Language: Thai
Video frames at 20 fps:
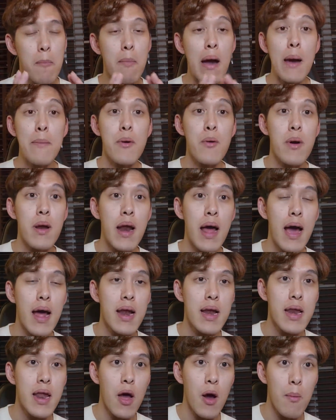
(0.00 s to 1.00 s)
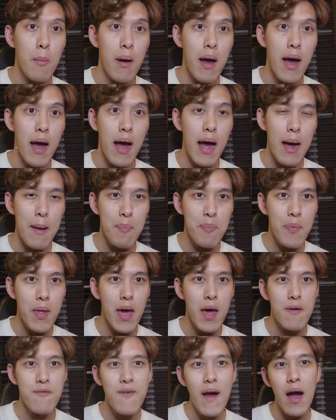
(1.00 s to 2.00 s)
มาไปกว่านั้นเดี๋ยวมาอัปเด
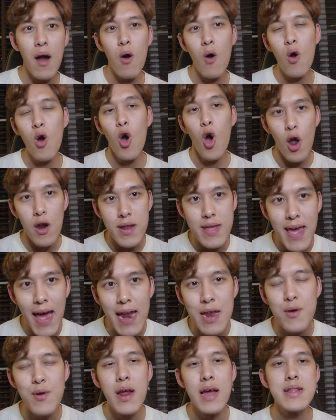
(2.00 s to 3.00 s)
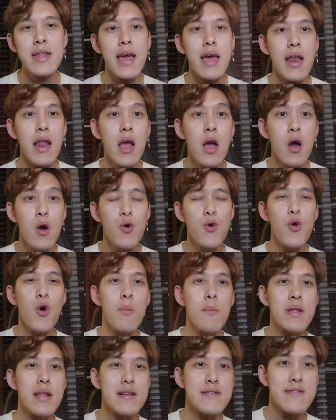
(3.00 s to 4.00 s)
ตฝั่งของขอนแก่นยูไนเต็ดร
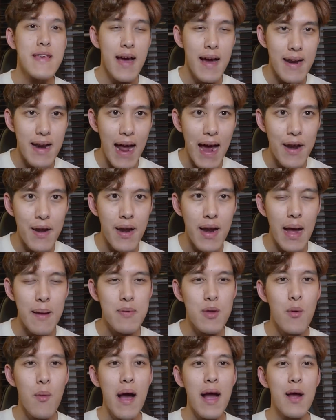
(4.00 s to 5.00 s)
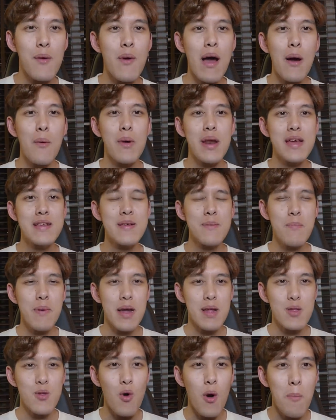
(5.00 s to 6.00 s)
วมไปถึงเชียงรายนะครับที่ว่ากันว่าวันนี้จะ
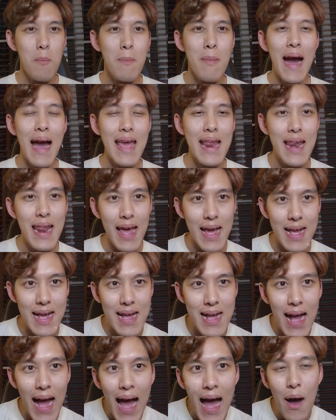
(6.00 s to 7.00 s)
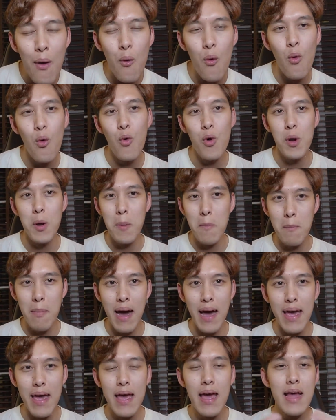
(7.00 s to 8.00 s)
เปิดตัวหมายเลข 9 คนให
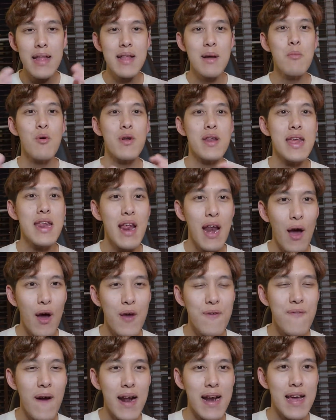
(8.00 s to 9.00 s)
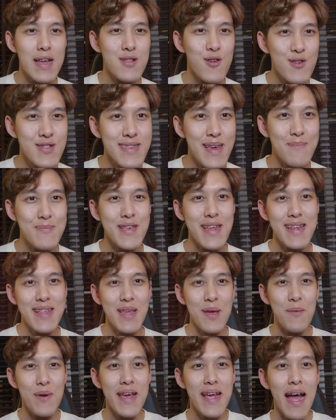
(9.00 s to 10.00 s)
ม่ทั้งหมดนี้เดี๋ยวเล่าให้ฟังในทดเจ็บ4นา
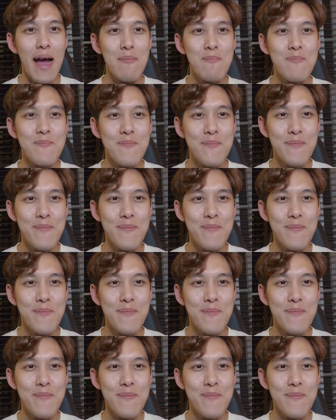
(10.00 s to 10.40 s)
ทีวันนี้ครับ